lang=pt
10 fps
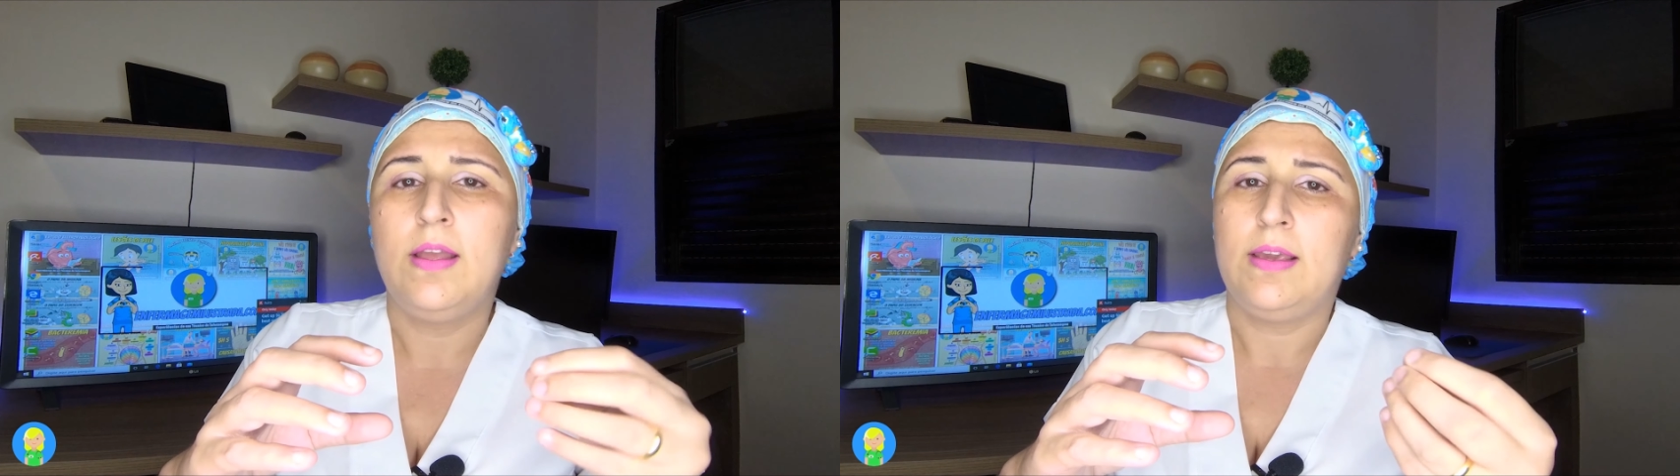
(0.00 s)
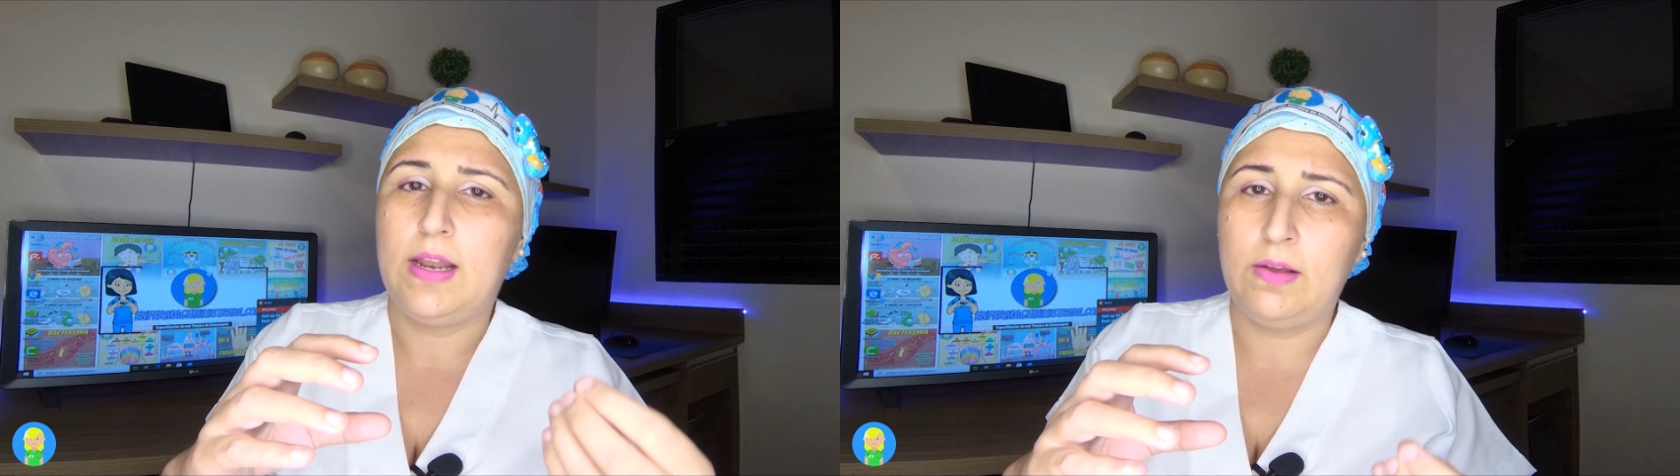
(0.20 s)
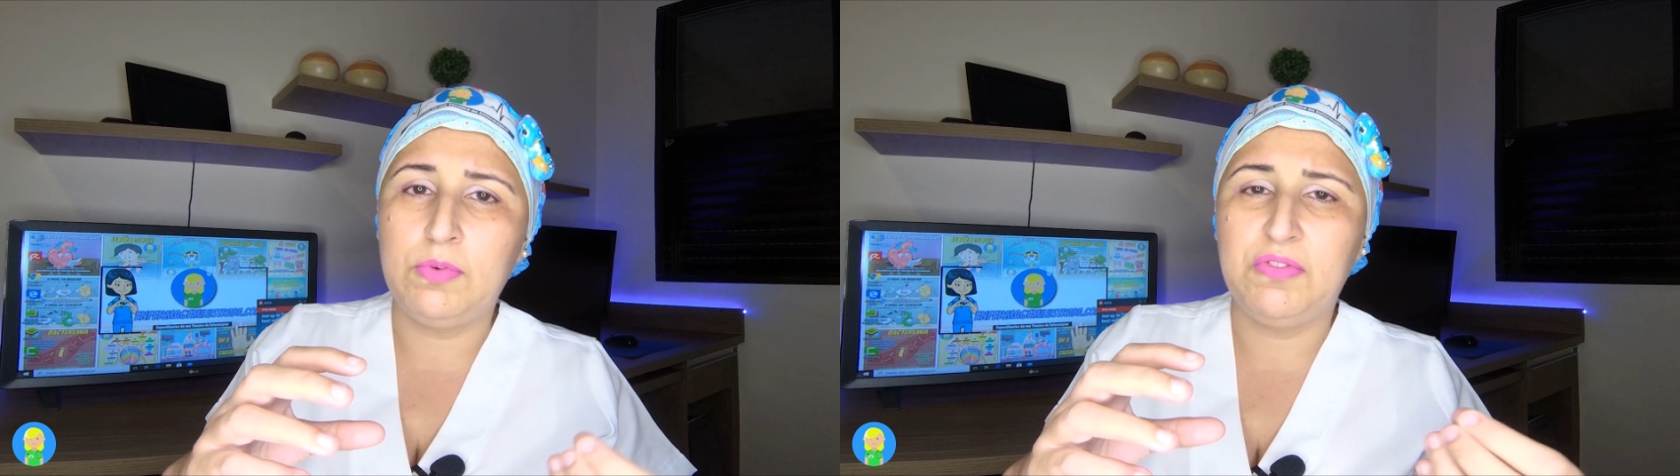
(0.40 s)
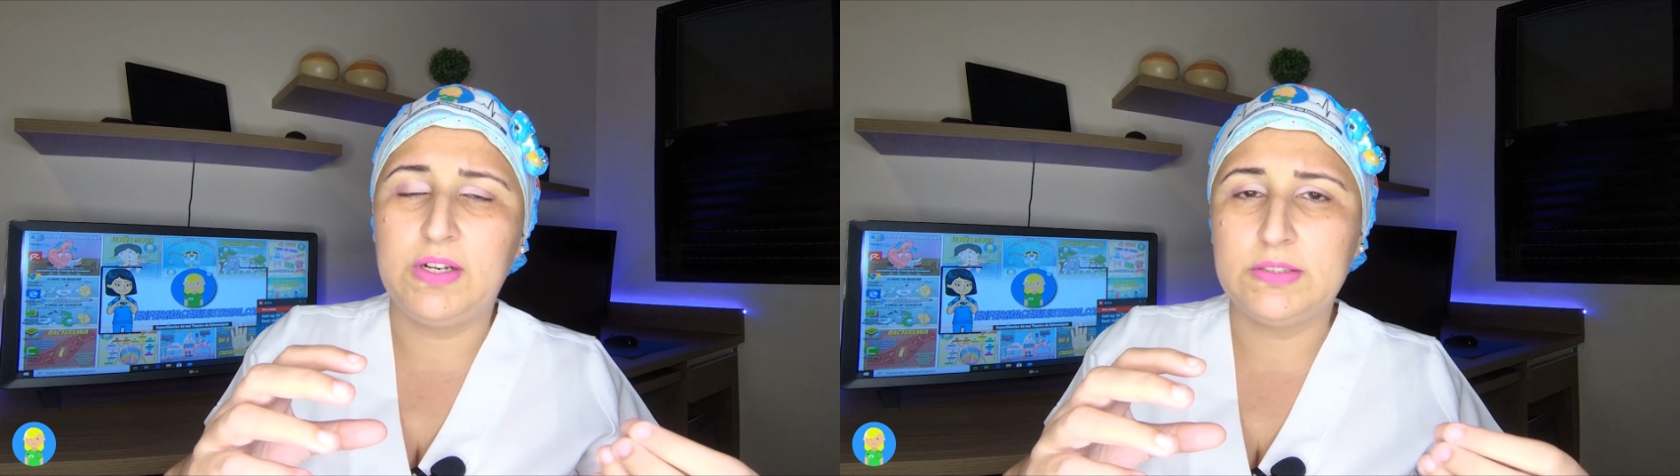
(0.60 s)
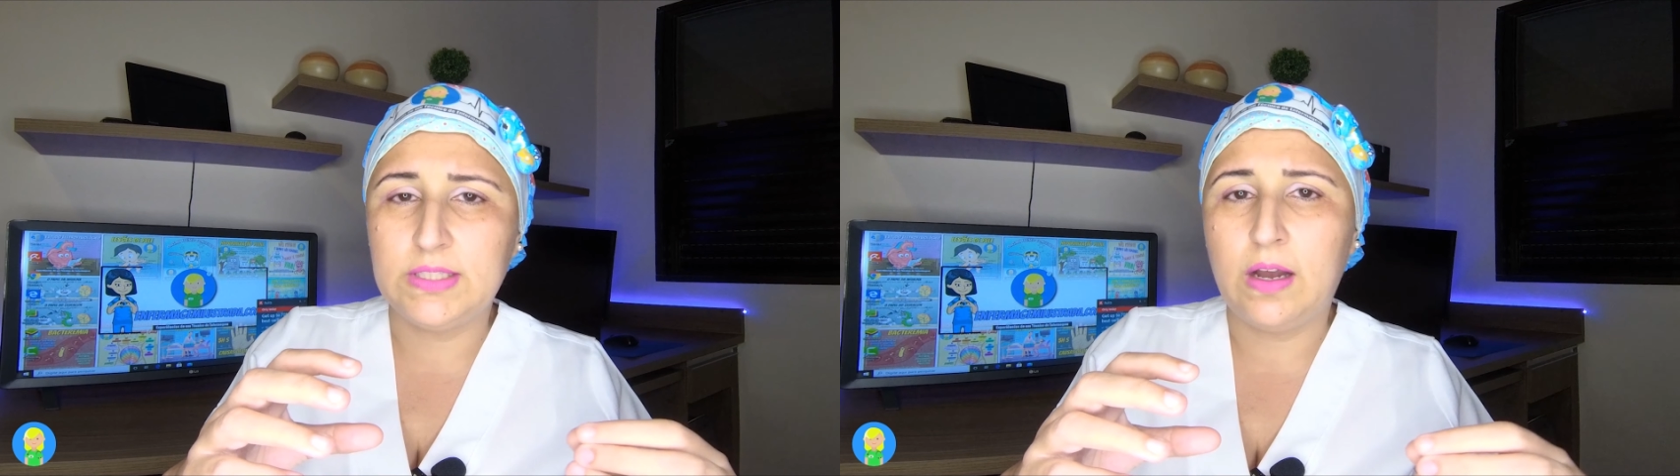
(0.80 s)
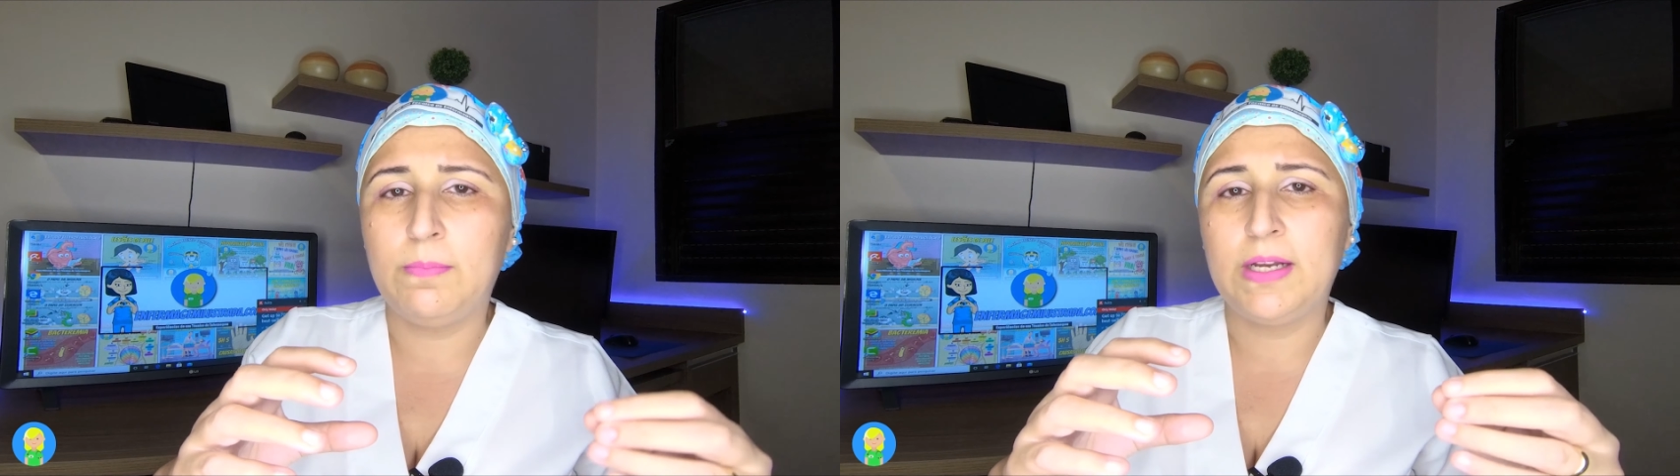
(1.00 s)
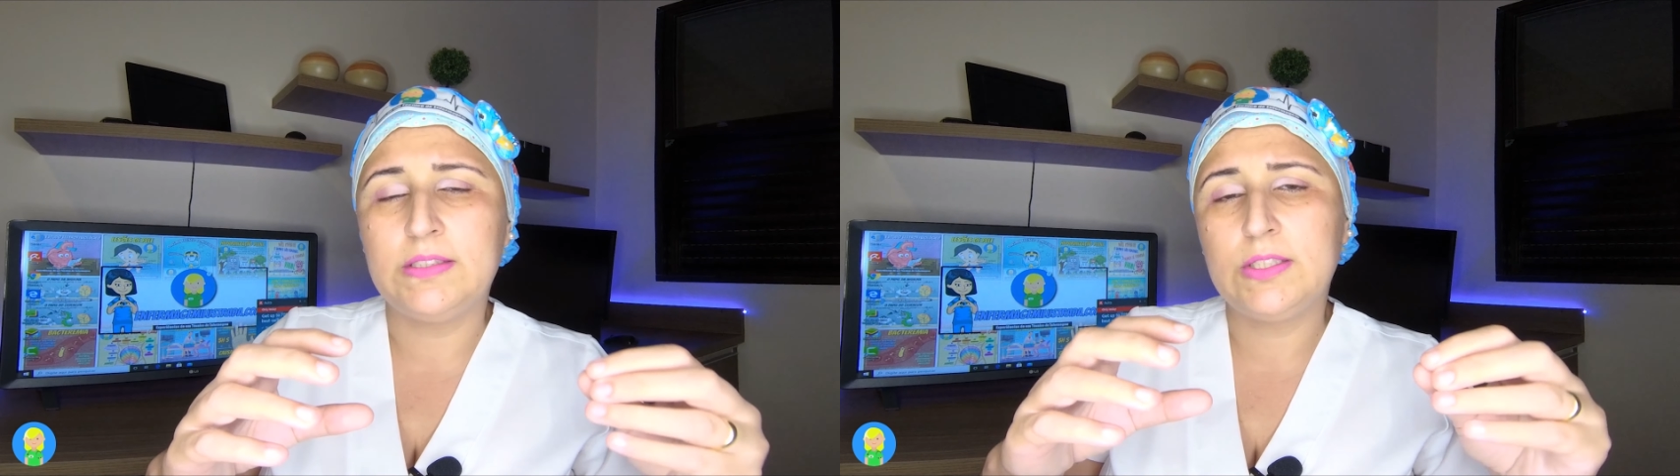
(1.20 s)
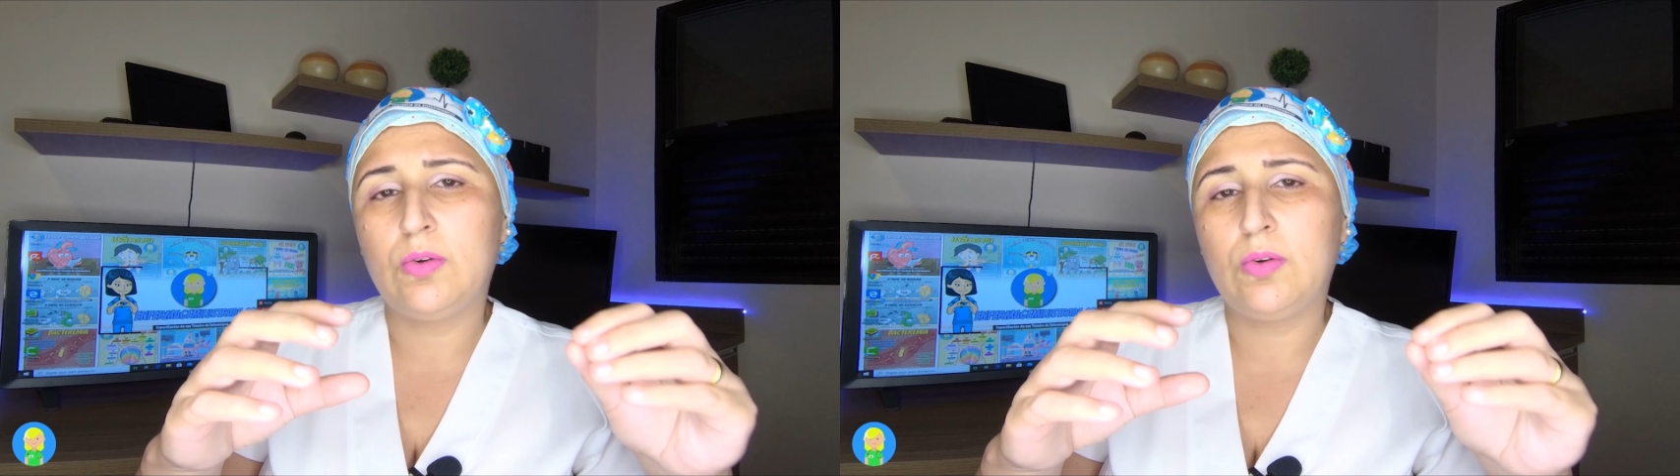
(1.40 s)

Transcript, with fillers: que ele é universal, mas se